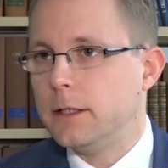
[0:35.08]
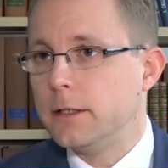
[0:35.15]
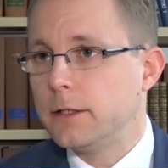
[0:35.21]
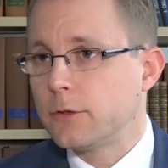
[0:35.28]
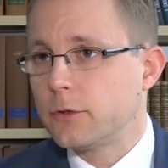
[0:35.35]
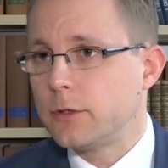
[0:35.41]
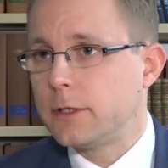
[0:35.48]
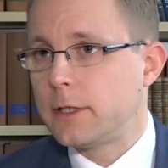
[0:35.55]

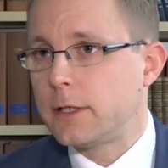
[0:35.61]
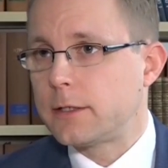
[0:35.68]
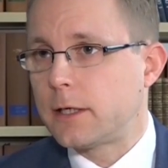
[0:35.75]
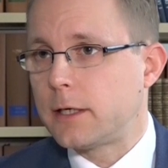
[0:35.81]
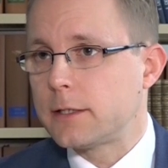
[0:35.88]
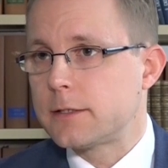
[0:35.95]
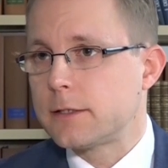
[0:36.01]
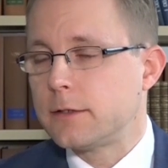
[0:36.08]
Hintergründe der
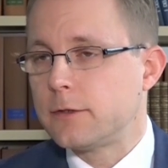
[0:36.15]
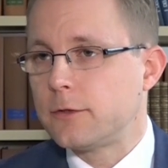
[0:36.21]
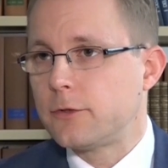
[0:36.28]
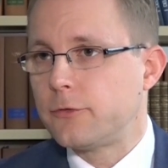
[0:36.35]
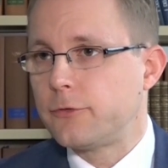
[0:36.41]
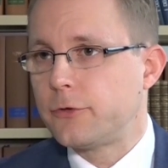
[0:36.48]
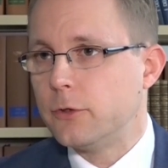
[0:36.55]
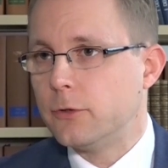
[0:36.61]
Tat sind
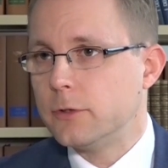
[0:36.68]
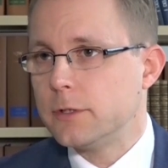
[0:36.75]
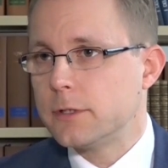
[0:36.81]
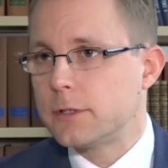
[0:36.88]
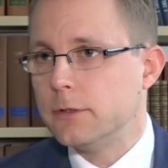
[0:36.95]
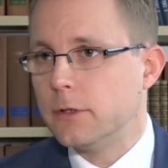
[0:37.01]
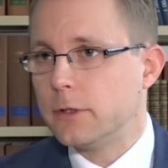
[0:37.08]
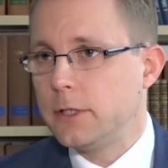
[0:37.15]
für
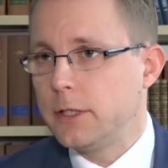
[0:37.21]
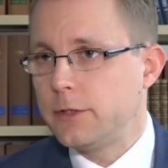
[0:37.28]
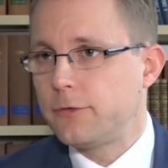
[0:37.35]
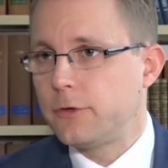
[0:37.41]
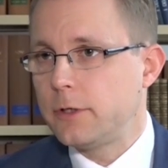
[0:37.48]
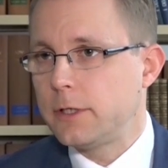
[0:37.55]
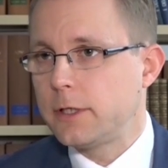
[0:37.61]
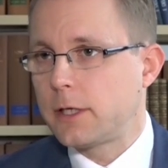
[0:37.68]
uns noch nicht
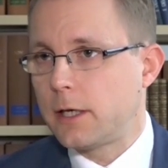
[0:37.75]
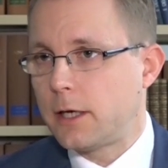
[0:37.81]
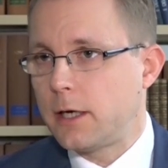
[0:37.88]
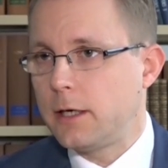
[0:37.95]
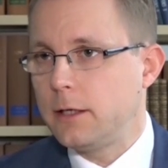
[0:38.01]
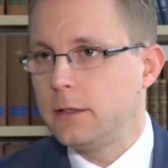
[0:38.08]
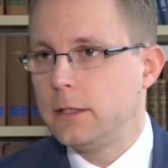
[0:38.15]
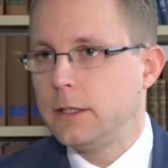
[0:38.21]
völlig
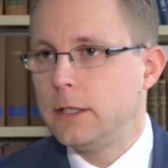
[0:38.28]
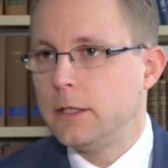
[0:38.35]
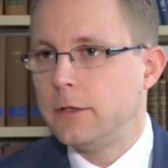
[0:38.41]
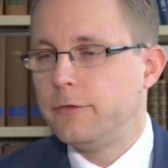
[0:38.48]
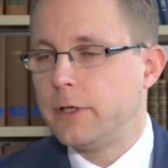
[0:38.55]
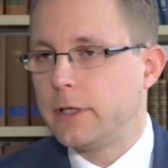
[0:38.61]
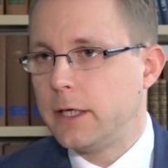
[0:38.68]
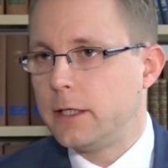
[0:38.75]
klar.
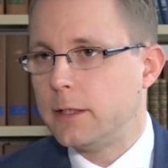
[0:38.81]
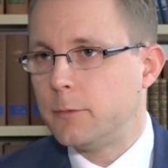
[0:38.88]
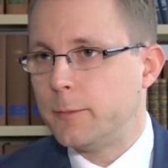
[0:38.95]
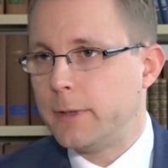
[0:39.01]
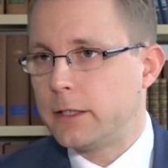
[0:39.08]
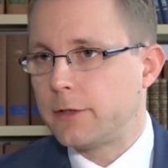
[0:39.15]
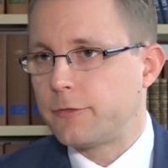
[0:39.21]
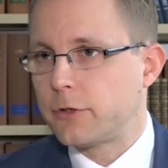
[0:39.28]
Wir gehen im
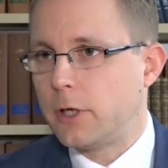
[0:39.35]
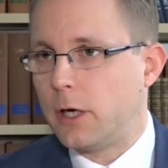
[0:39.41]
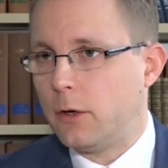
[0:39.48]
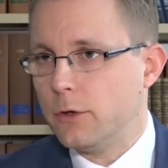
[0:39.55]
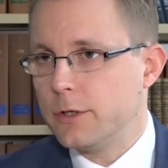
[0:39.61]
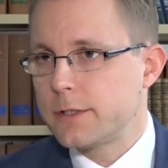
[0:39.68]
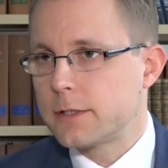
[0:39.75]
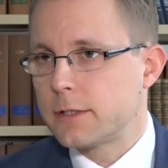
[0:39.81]
Moment davon
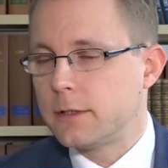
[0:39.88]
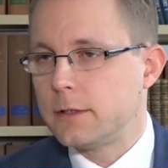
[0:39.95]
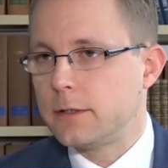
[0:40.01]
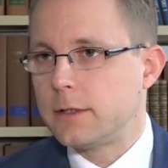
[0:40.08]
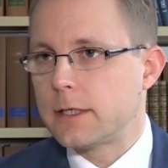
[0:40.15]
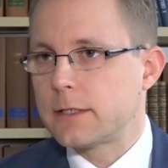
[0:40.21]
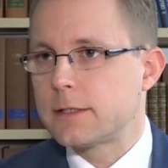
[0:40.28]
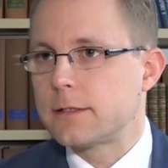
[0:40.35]
aus, äh,
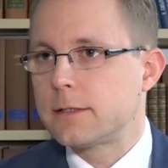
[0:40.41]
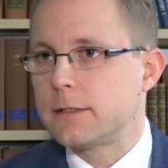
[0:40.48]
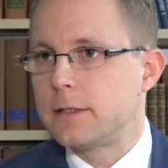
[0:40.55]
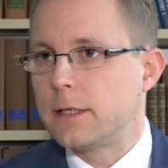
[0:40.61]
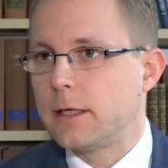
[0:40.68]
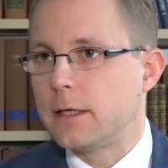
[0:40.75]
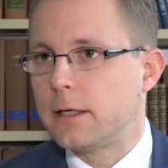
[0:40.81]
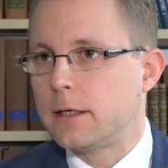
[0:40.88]
dass
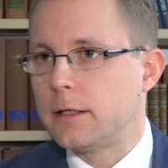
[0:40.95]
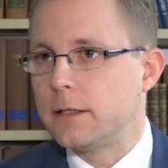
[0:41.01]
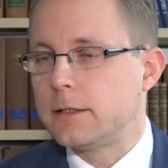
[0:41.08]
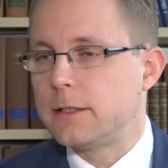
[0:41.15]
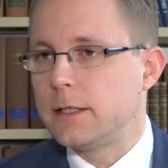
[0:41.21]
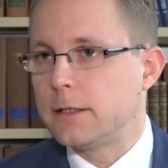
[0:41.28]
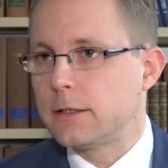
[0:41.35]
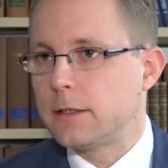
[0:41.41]
der
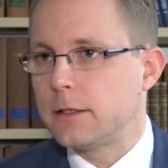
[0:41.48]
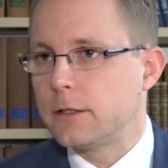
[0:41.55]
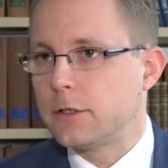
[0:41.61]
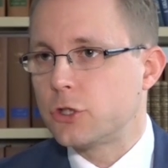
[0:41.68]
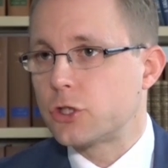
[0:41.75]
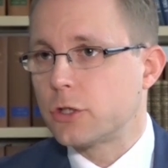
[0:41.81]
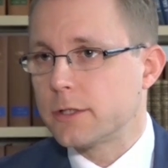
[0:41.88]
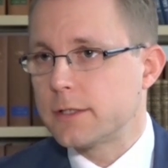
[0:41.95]
Täter
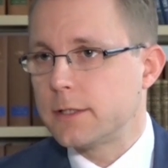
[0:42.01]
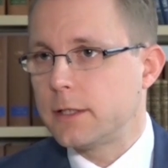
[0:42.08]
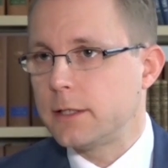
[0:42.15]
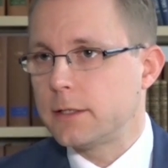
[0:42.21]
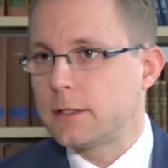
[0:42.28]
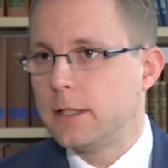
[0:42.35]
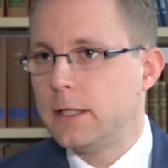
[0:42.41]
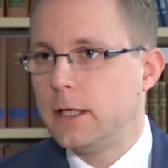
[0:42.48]
geschossen
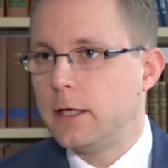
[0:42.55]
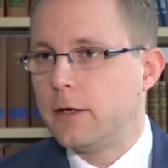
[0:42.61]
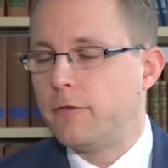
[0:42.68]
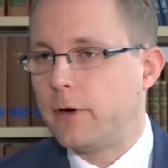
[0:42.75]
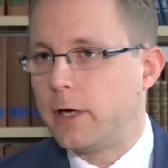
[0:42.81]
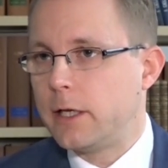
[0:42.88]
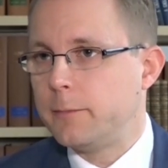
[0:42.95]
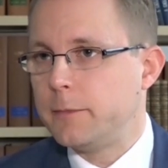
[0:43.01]
hat,
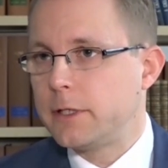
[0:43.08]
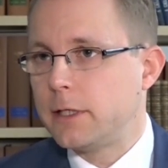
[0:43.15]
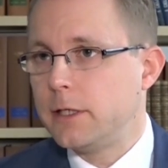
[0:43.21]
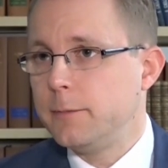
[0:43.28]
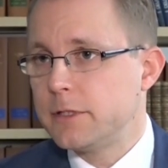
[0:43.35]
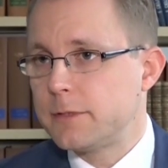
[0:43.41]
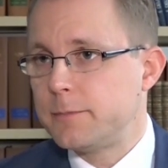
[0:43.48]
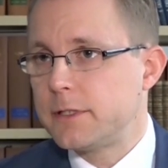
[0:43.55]
weil er mit der
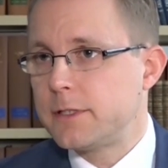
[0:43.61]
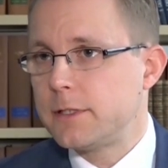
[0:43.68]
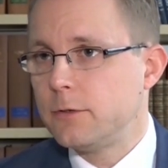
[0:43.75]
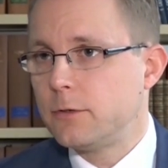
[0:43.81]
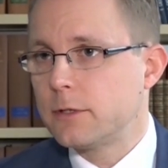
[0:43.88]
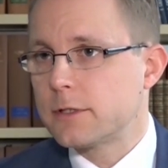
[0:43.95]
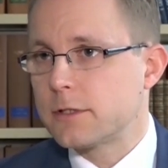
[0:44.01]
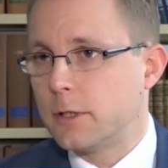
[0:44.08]

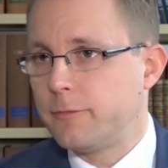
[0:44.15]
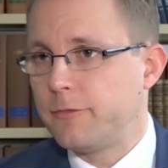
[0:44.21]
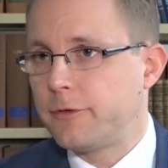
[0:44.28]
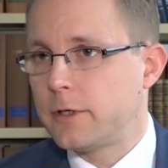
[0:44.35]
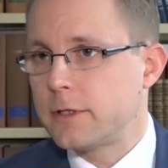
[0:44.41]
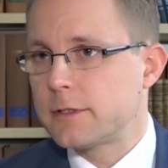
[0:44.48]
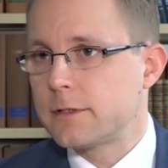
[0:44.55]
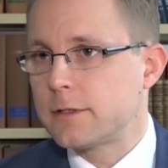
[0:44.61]
Liebesbeziehung des
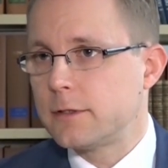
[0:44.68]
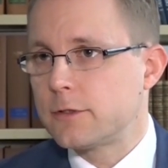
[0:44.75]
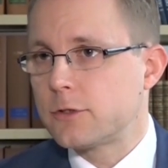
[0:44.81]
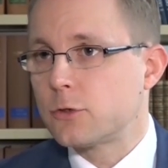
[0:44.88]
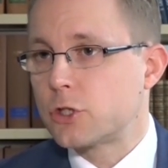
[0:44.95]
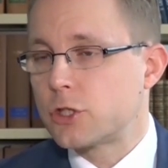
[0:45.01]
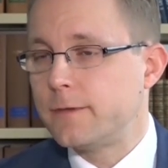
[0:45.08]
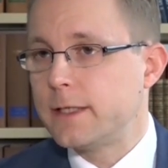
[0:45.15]
Opfers
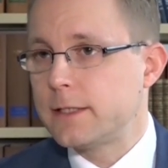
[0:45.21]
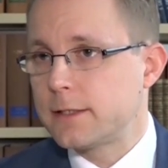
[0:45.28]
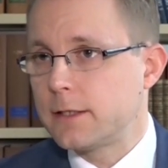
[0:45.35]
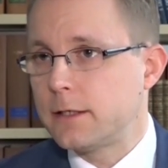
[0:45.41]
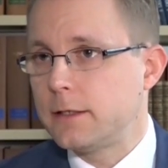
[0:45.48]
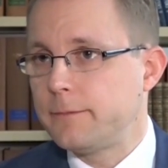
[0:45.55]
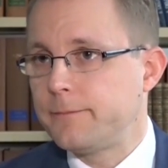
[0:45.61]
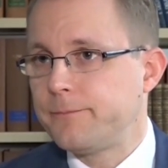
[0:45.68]
zur
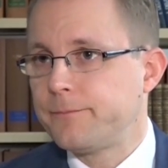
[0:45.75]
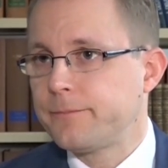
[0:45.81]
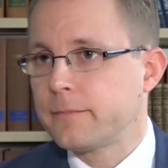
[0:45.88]
Schwester